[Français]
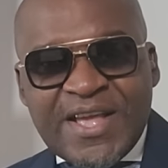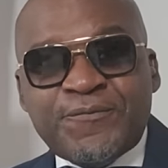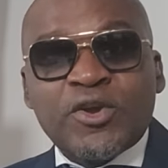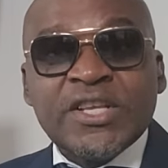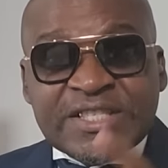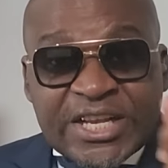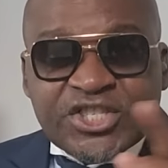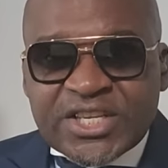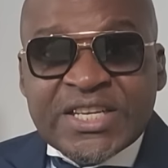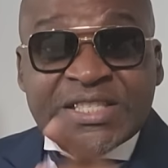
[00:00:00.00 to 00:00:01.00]
Il faut qu'il
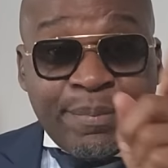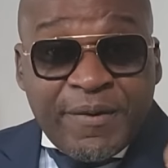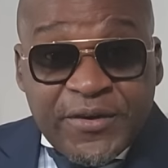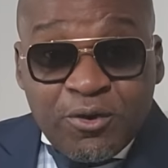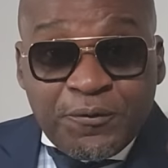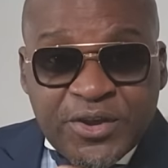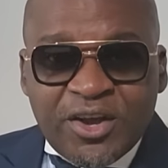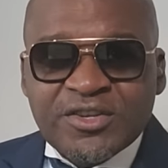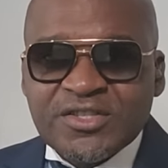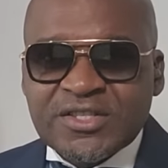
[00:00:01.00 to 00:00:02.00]
sache qu'il ne t'a pas fait
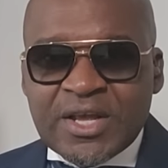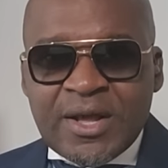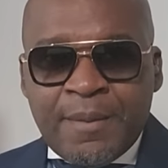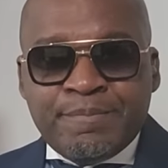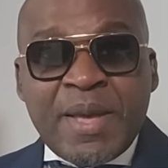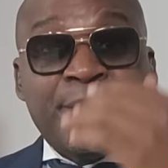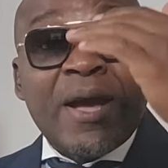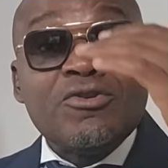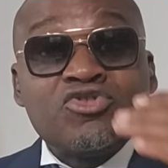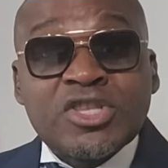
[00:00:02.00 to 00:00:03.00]
confiance. Mais
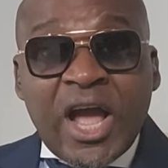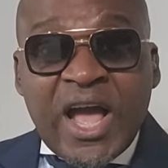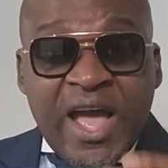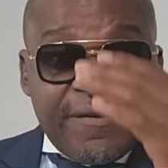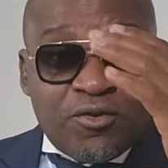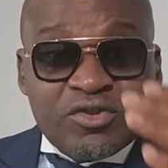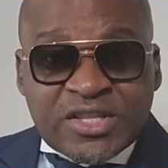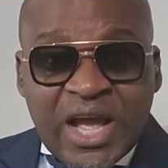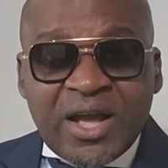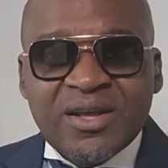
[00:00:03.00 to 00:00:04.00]
par le temps, avec le
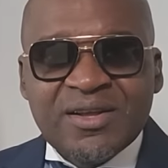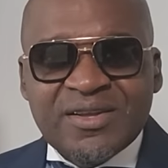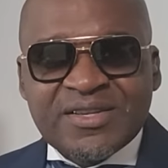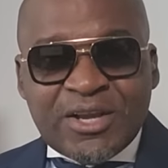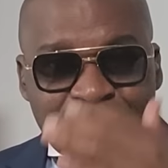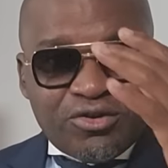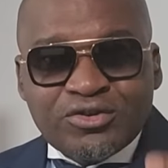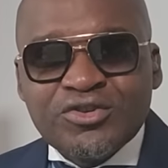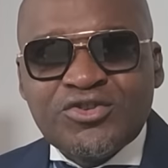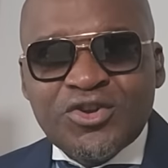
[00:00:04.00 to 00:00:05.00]
temps, que le nom
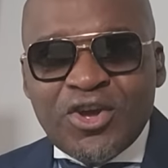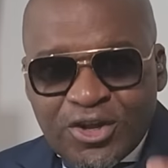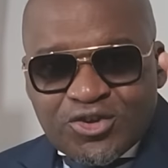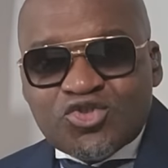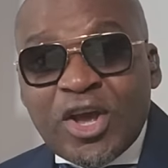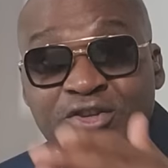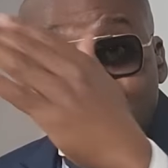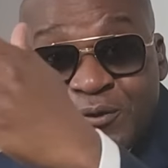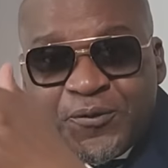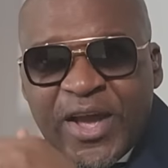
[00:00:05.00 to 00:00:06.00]
de Dieu, tu as
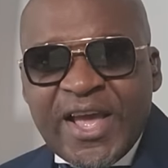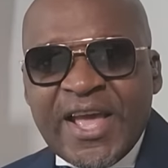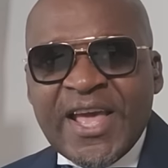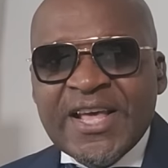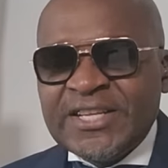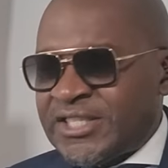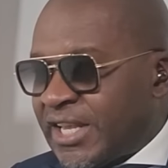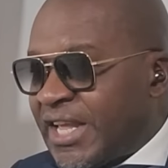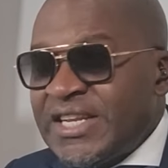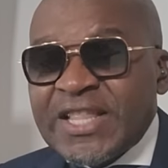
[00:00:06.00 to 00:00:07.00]
su faire ce
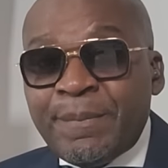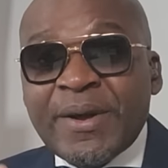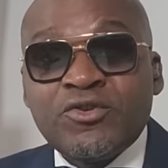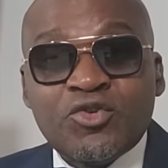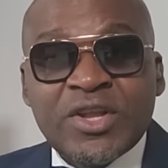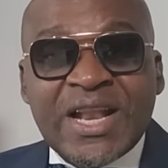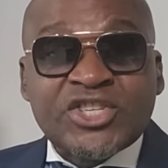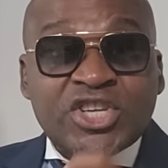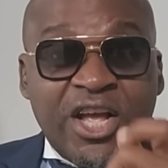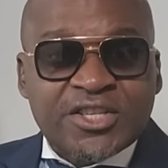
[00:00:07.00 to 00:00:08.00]
qui ne t'a pas donné la
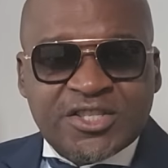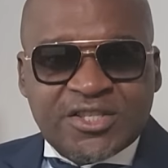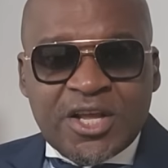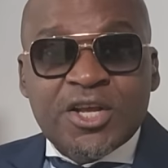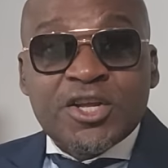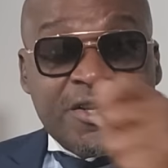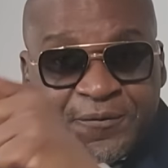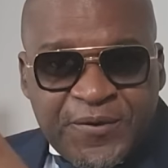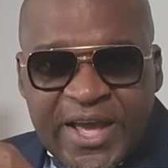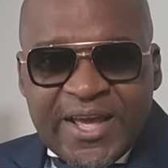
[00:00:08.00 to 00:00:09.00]
chance de
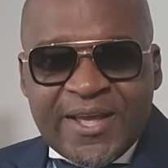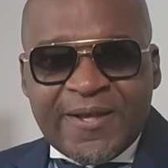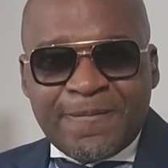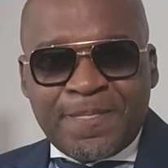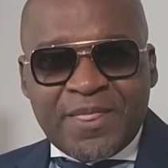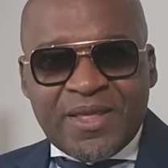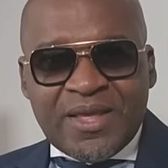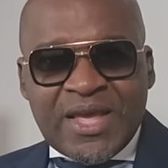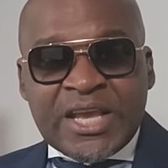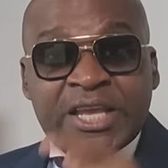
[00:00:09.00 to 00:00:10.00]
faire
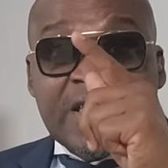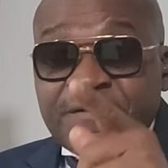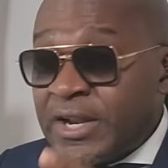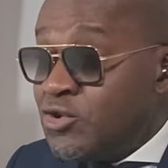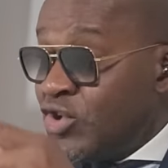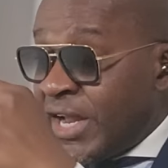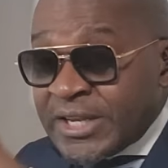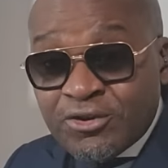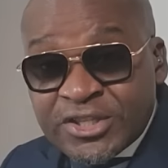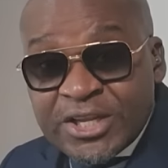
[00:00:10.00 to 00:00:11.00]
et qui devait lui
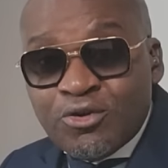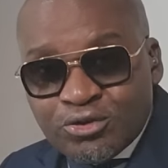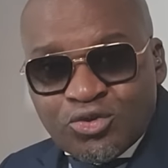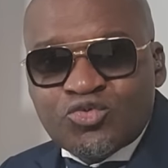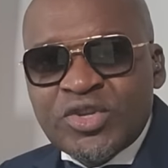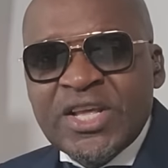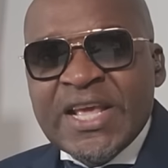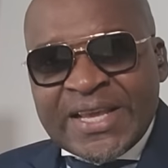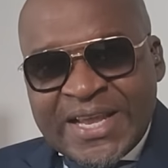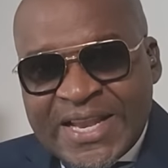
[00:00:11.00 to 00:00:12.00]
être utile aujourd'hui,
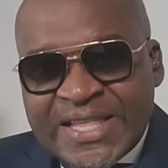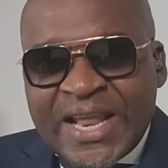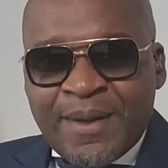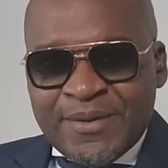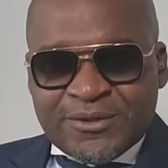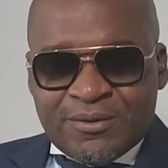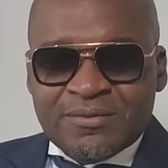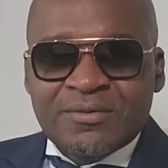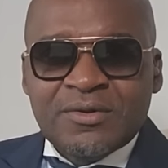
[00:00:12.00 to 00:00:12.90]
qu'il est à la maison.